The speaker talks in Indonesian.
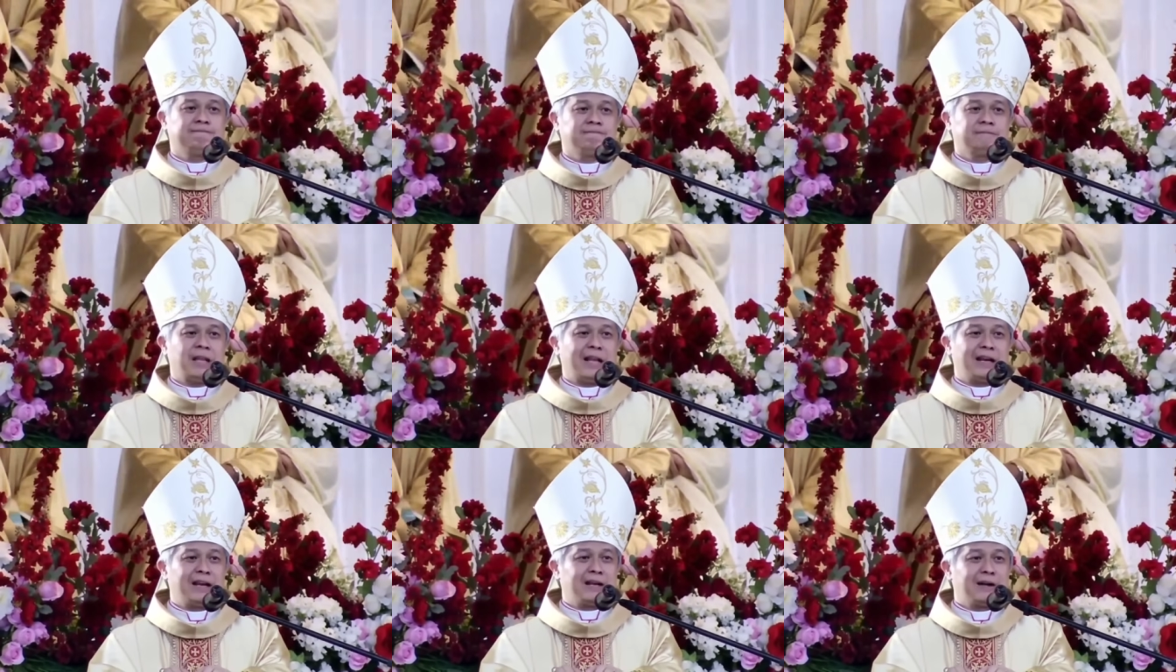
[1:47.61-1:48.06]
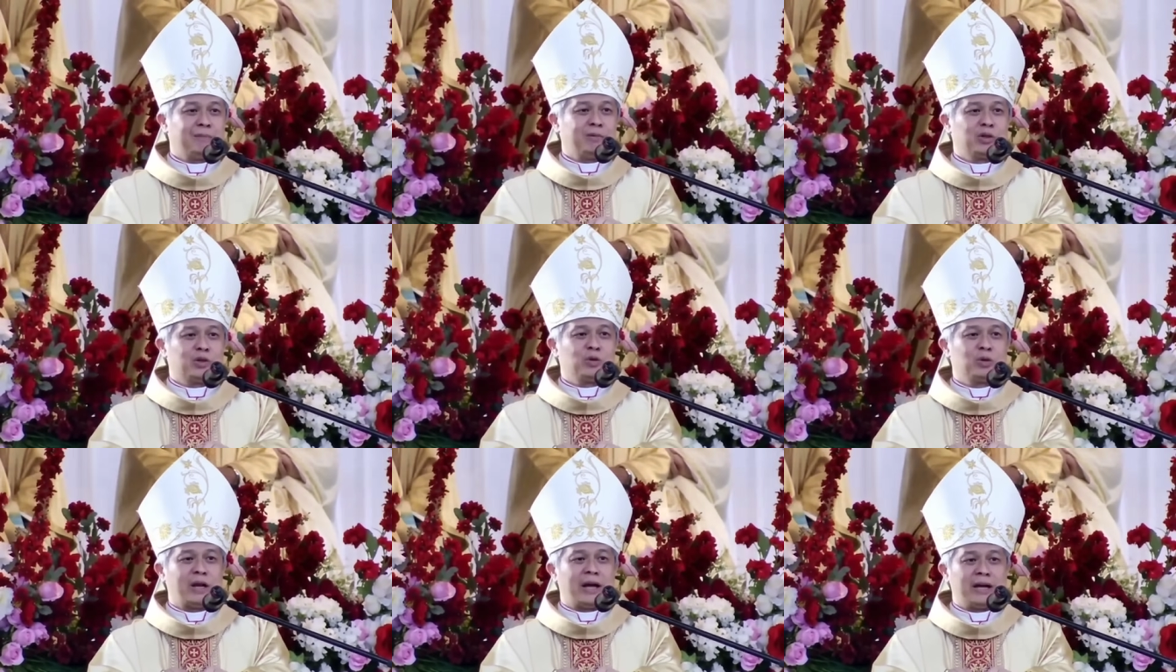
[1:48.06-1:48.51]
dan
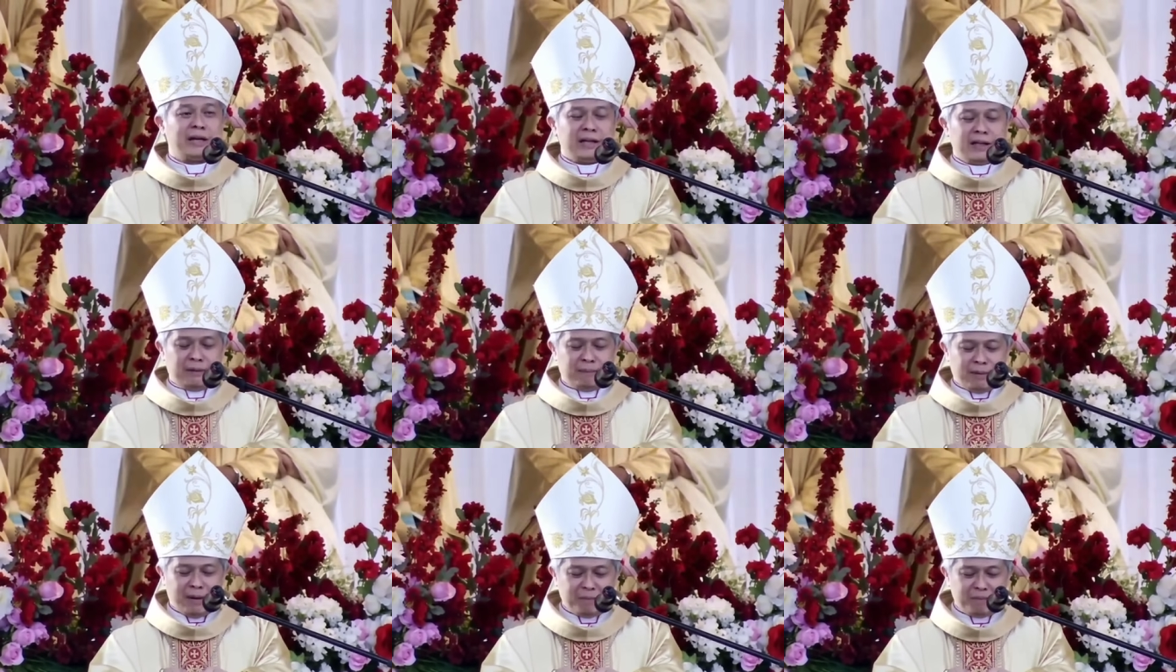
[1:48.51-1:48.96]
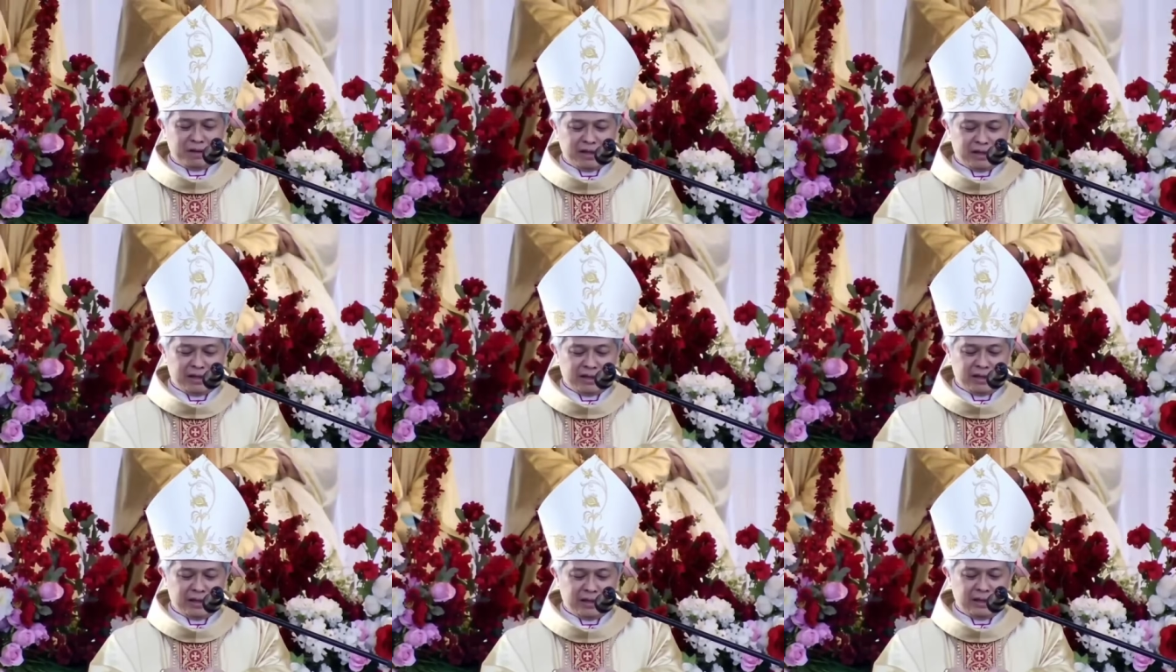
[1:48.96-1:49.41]
kebetulan imam
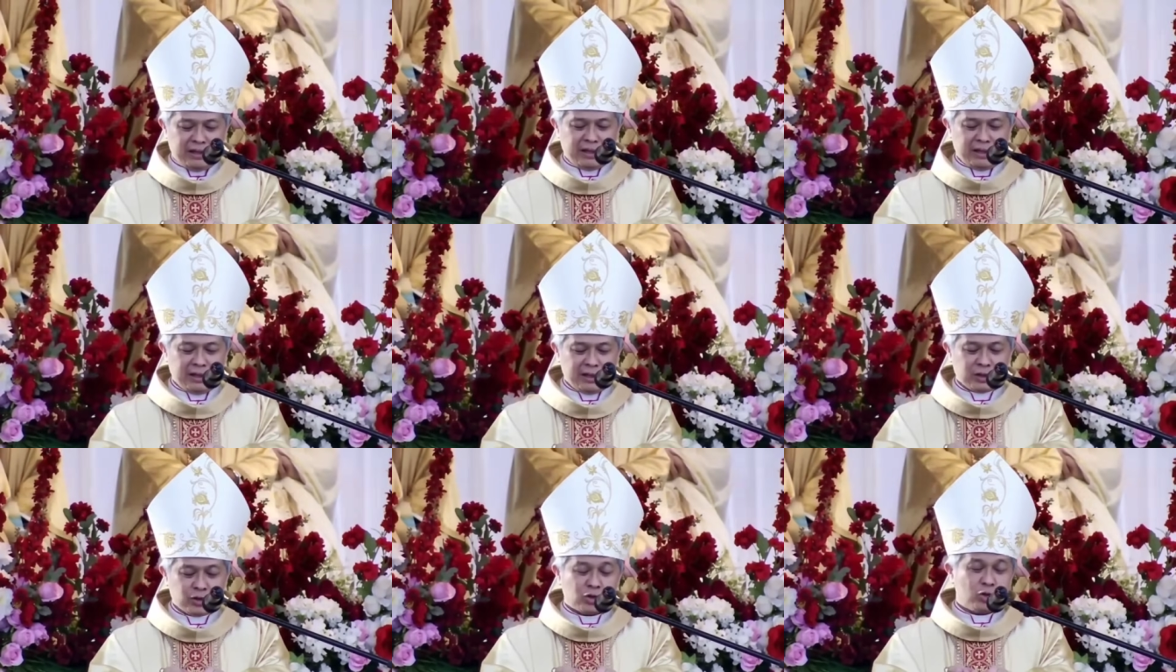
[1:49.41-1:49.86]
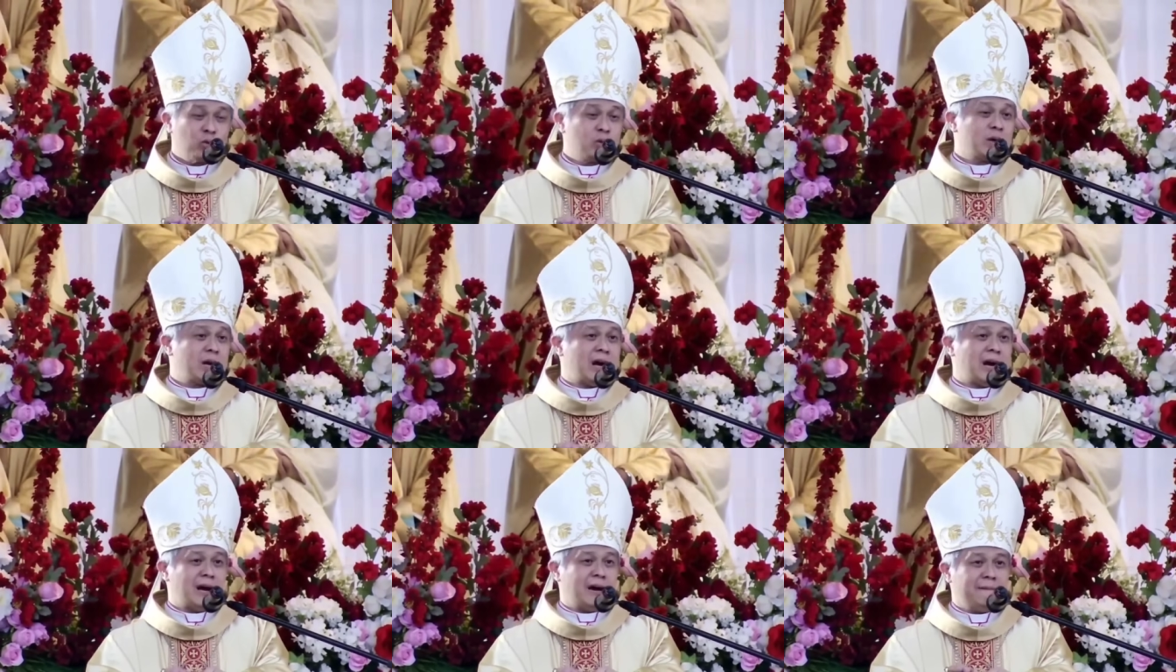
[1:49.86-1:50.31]
ini
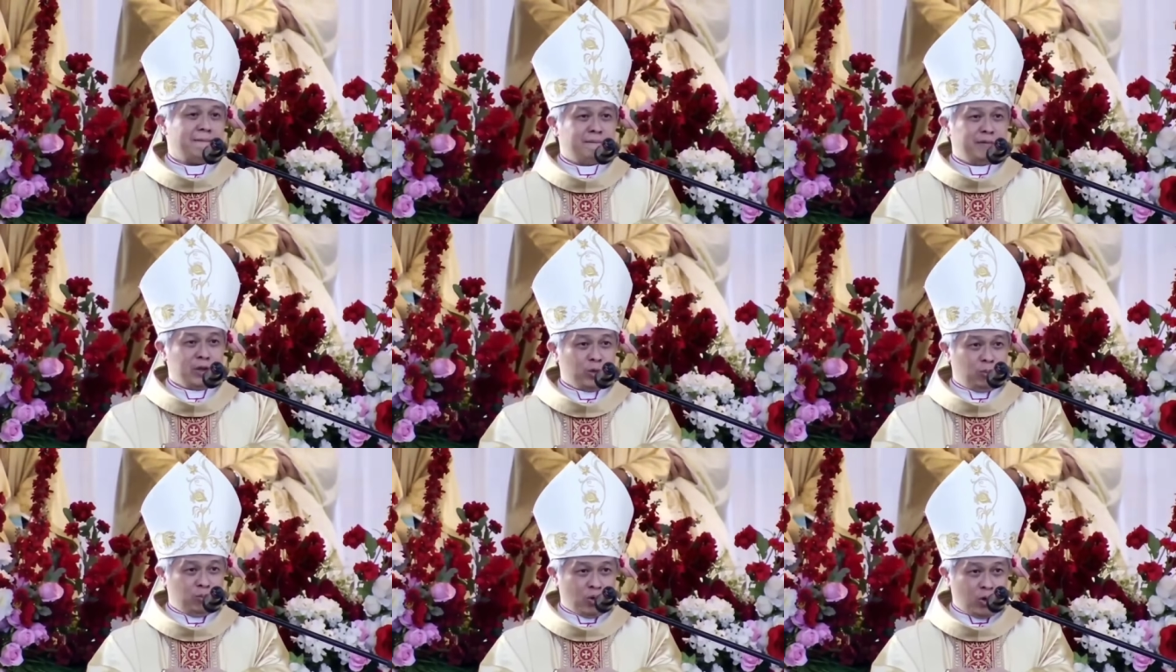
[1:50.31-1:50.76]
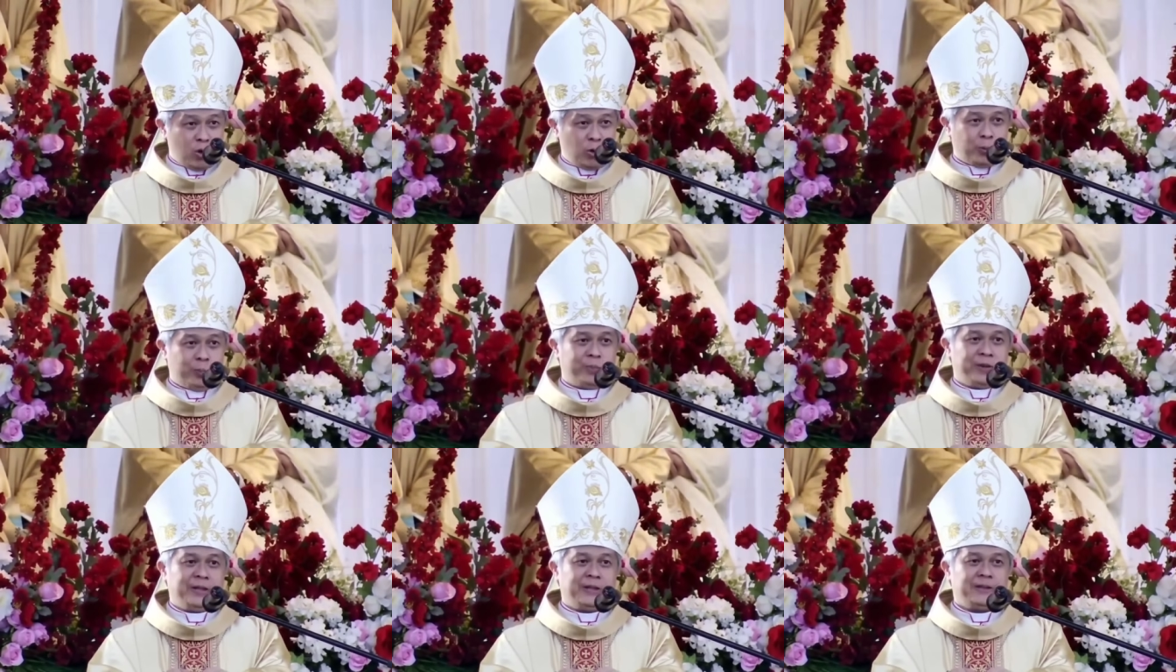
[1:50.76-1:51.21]
suka minum
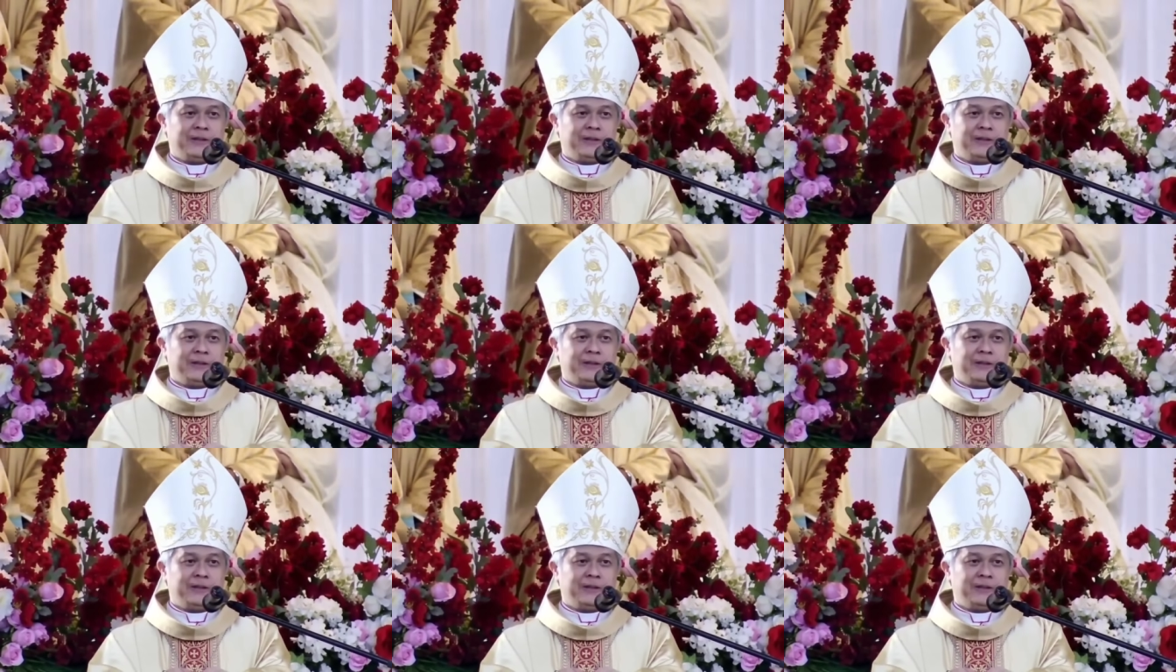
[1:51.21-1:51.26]
kopi.